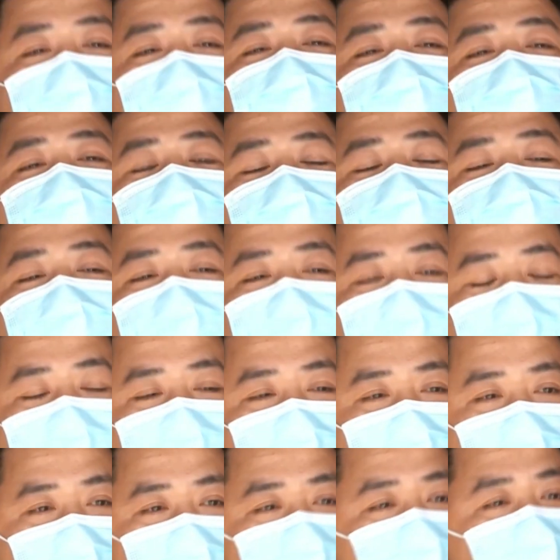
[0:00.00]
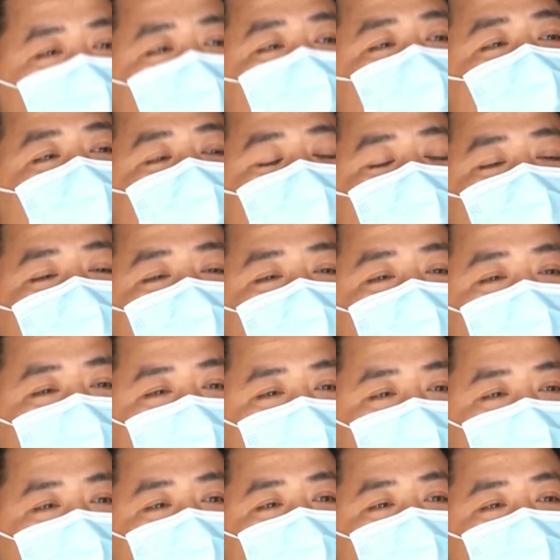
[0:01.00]
là ờ, cống thì bị
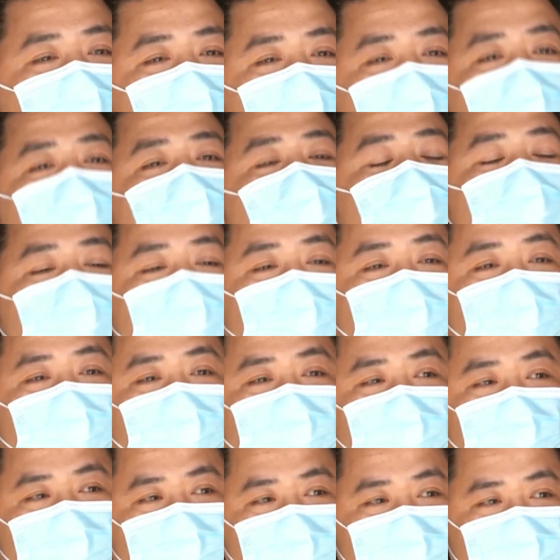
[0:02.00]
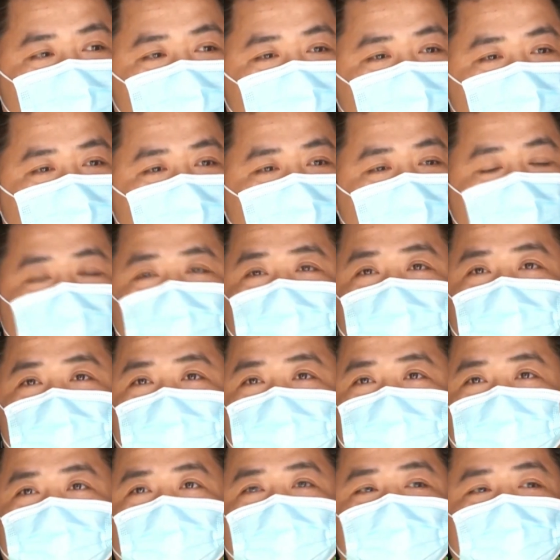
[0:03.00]
ờ, nấp hết rồi. Nên ra
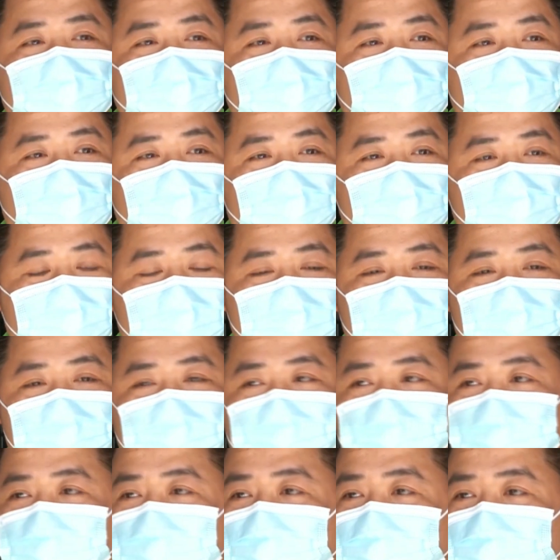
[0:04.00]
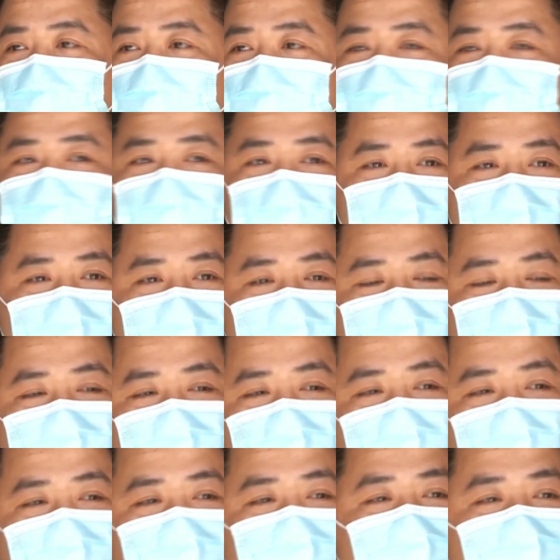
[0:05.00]
là thoát ở đâu? Hơn nữa là cái
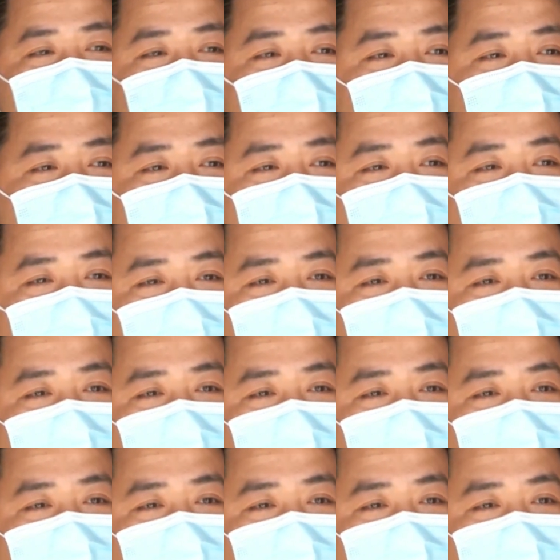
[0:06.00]
vỉa